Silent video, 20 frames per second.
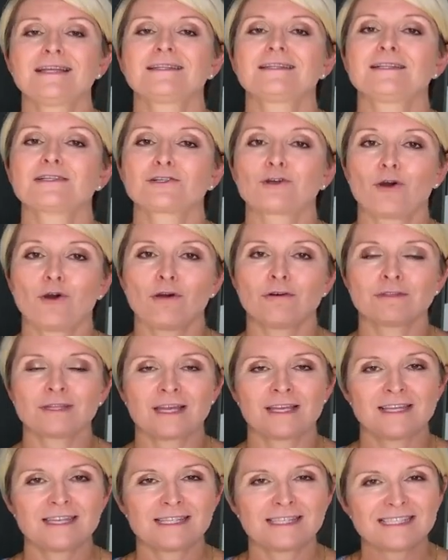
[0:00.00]
tylko ona
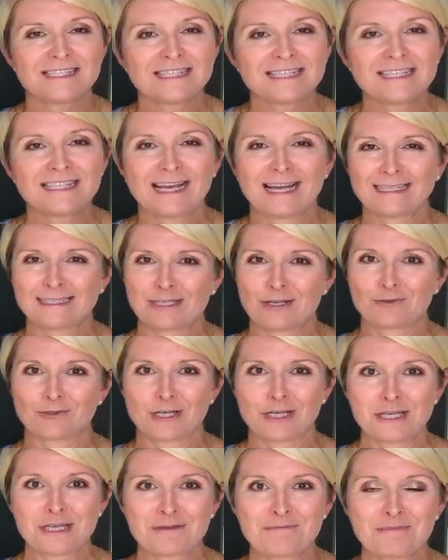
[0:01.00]
je zgniata,
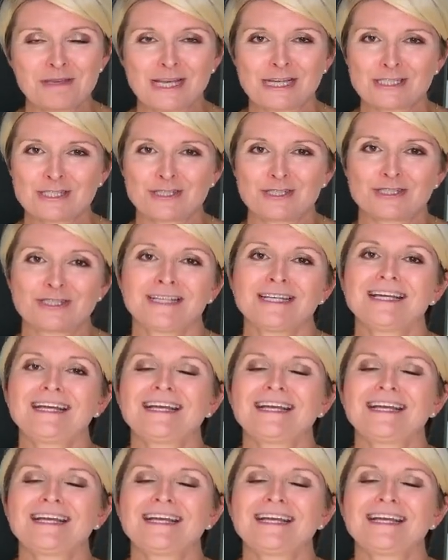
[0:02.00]
ona je miażdży,